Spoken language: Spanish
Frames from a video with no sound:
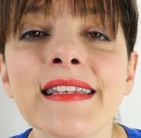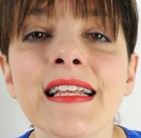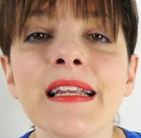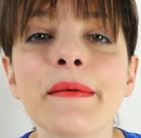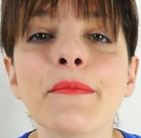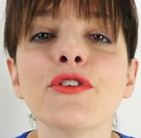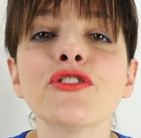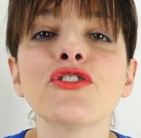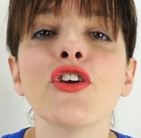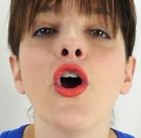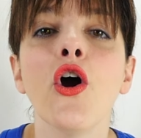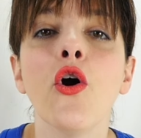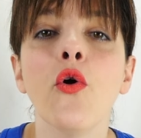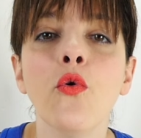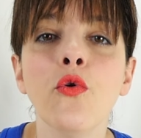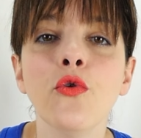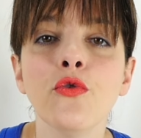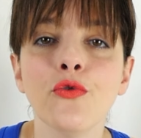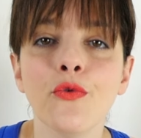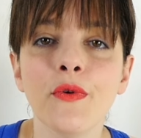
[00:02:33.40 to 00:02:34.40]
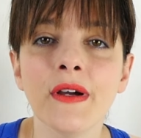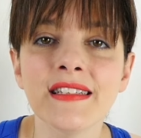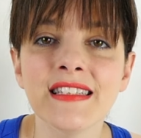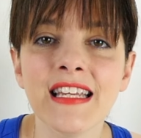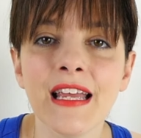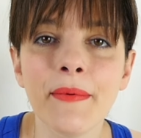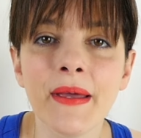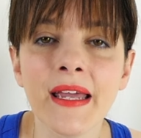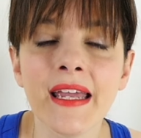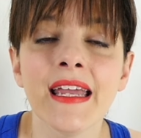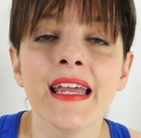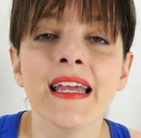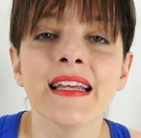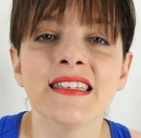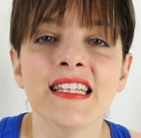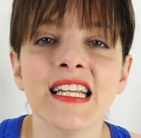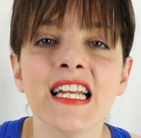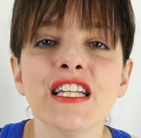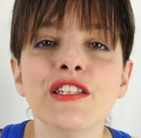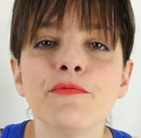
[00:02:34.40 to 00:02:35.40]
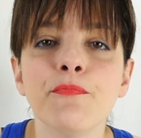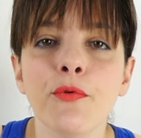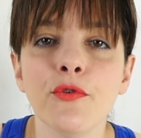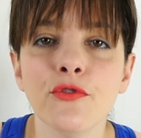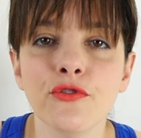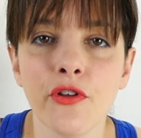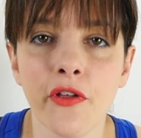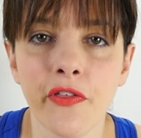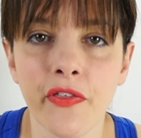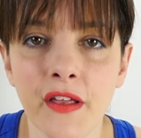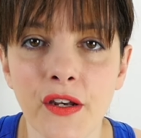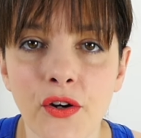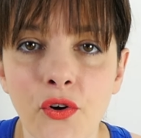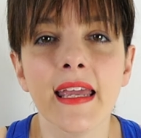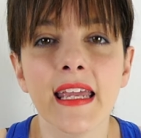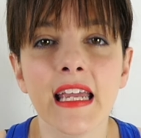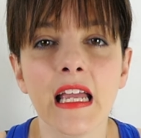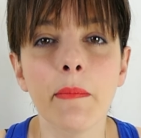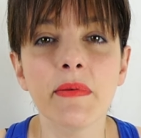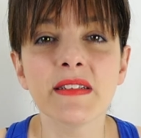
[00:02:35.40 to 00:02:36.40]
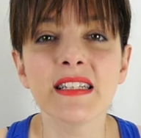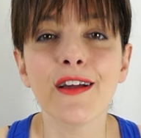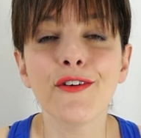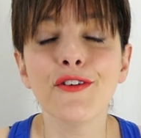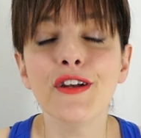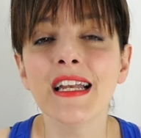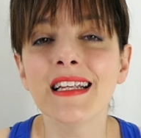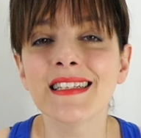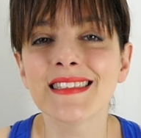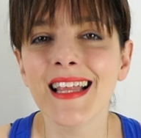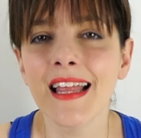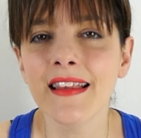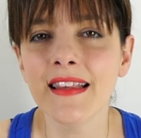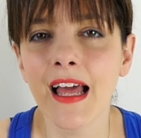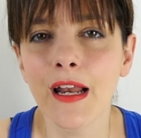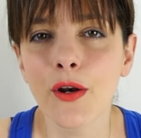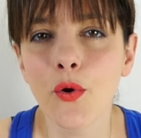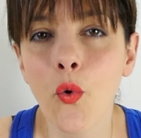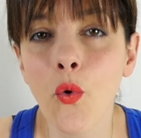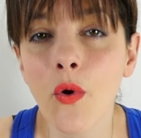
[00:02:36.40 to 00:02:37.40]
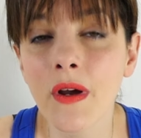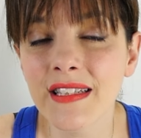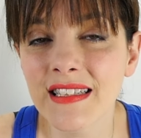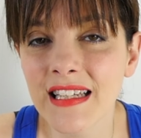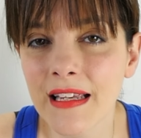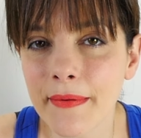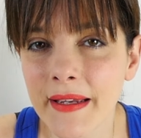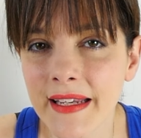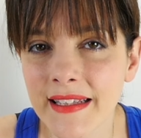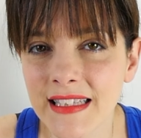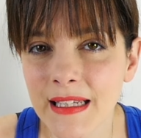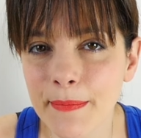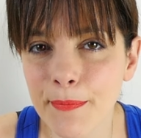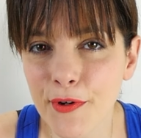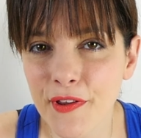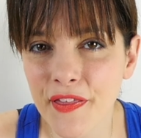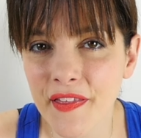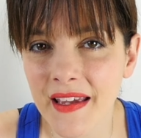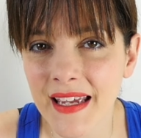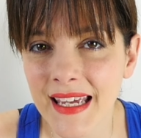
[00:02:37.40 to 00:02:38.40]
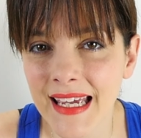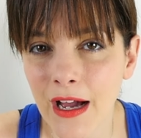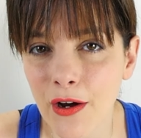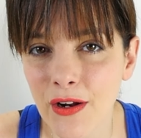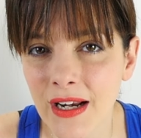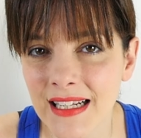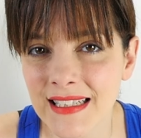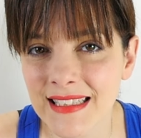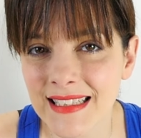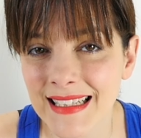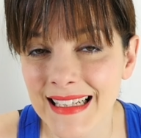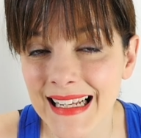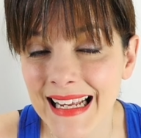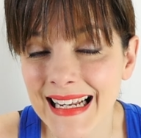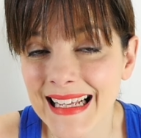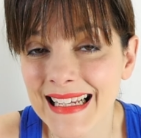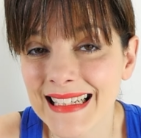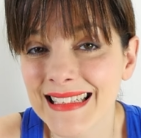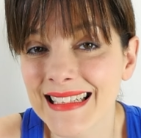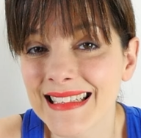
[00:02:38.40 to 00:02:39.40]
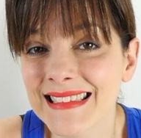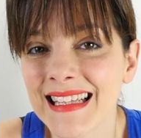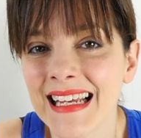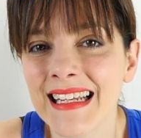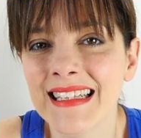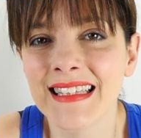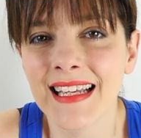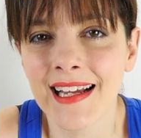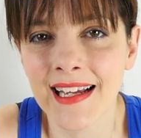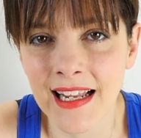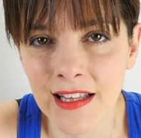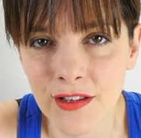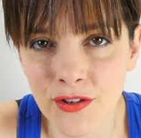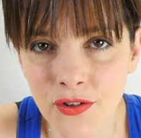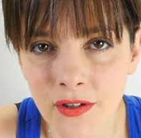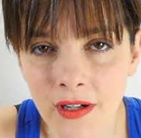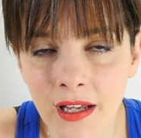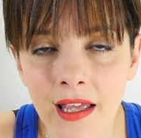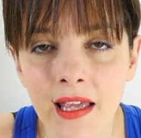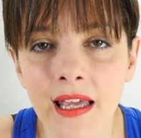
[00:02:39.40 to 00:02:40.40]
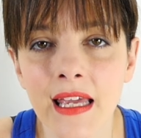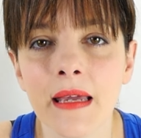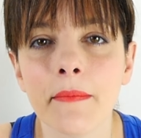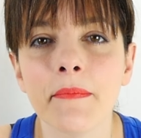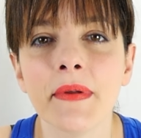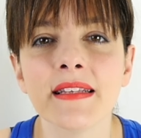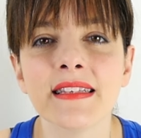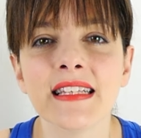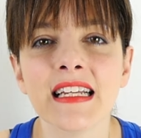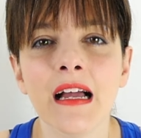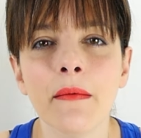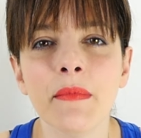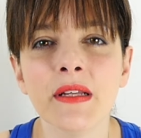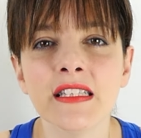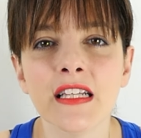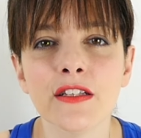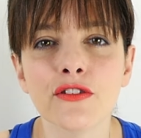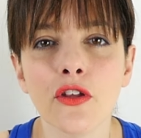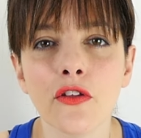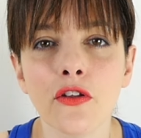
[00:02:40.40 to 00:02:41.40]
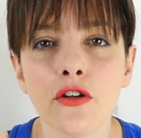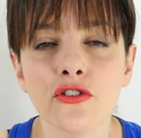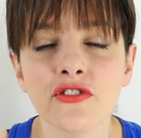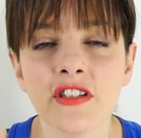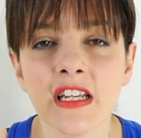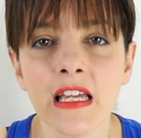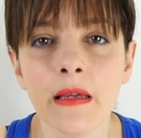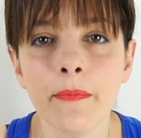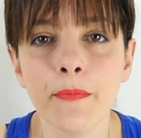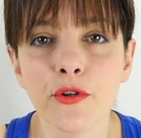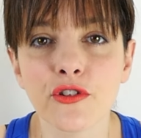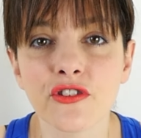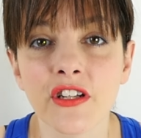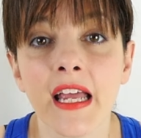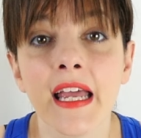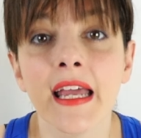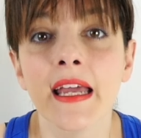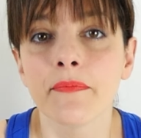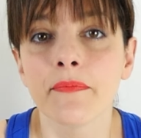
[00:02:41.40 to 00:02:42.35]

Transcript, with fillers: tenemos un USB 3.0. ¿Y qué pasa con el estándar USB tipo C que ahora es el que se está integrando en prácticamente todos los equipos?